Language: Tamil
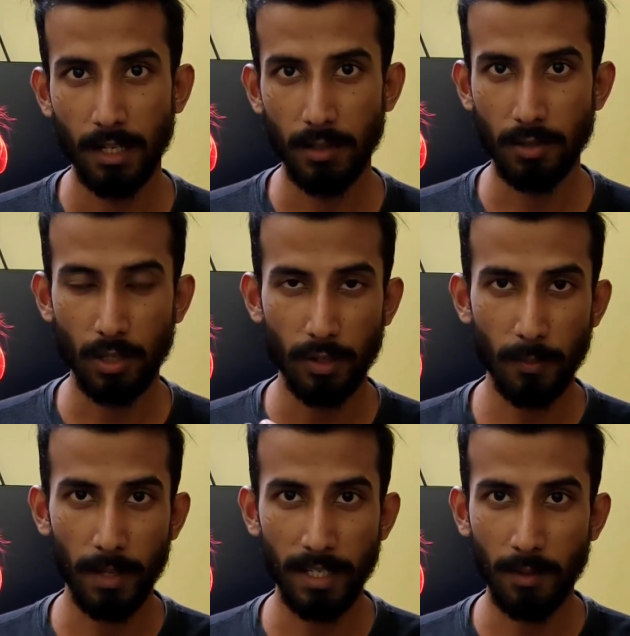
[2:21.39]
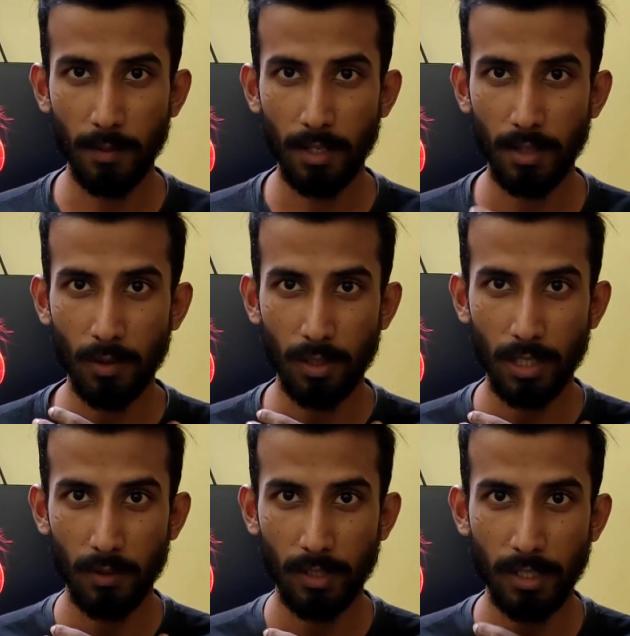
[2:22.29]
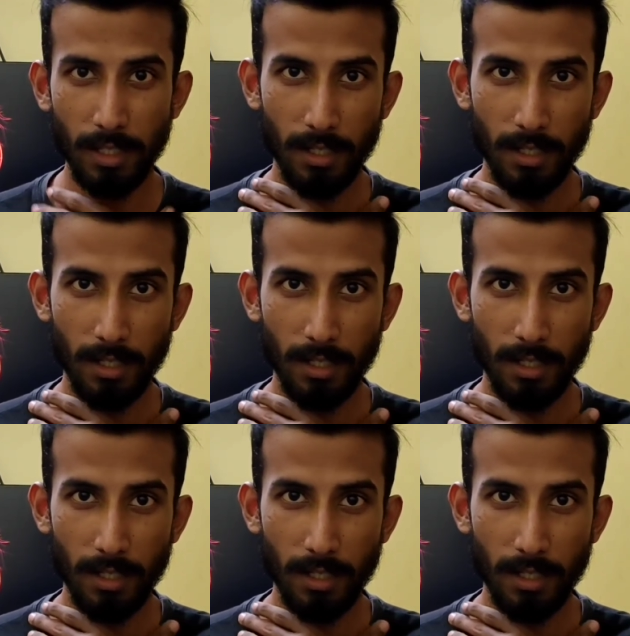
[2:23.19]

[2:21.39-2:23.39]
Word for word: நியூஸில் கூட படிக்க முடியுது ஒருத்தர் வந்து